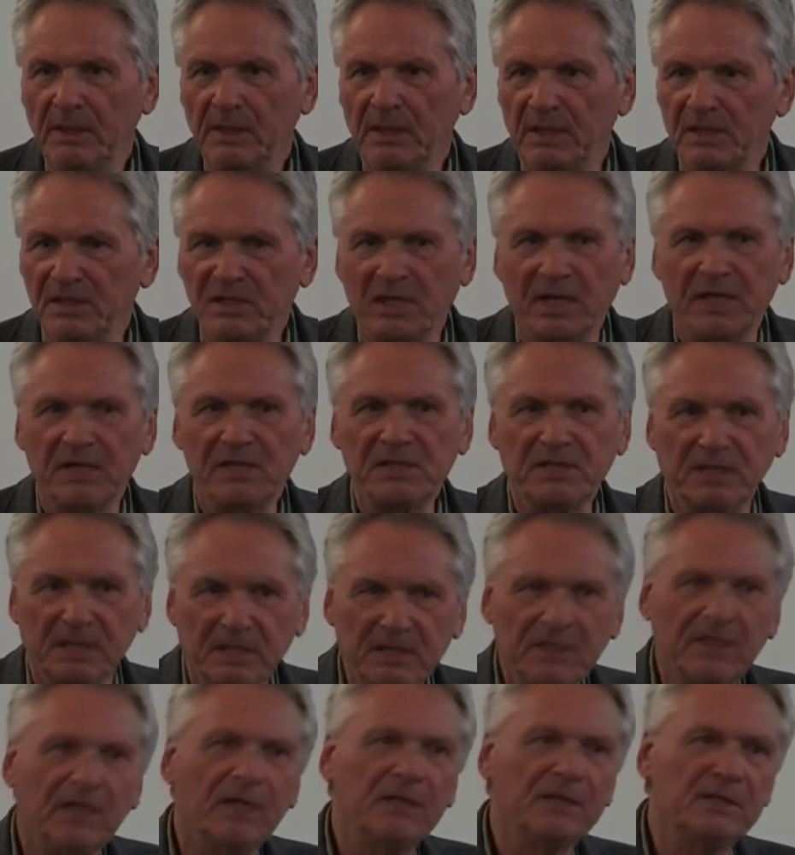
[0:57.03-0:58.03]
Das heißt,
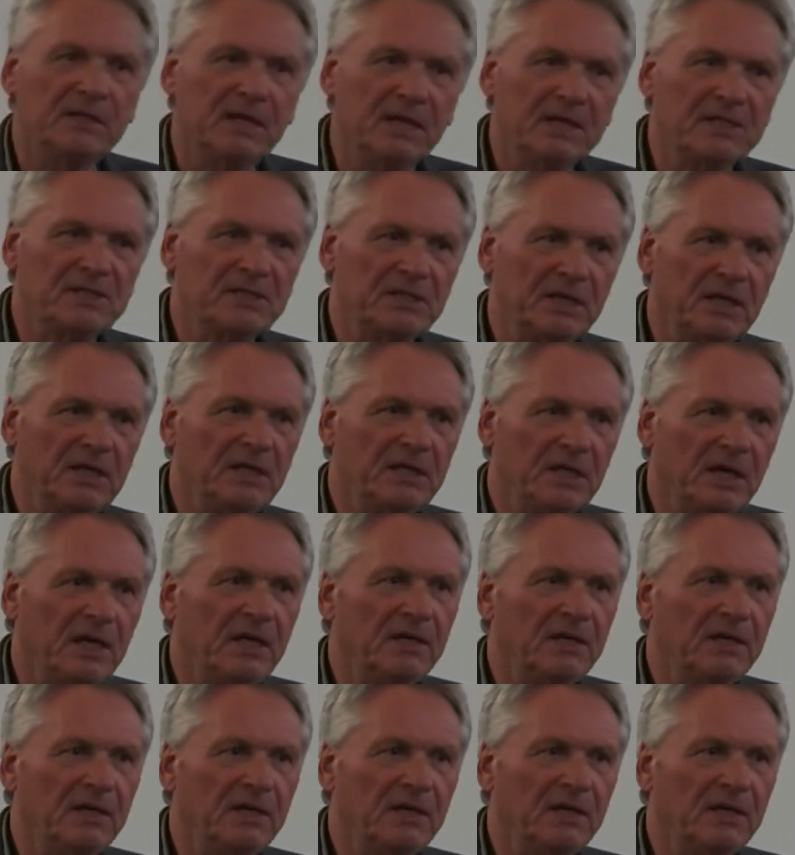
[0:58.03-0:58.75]
ich kann jetzt nicht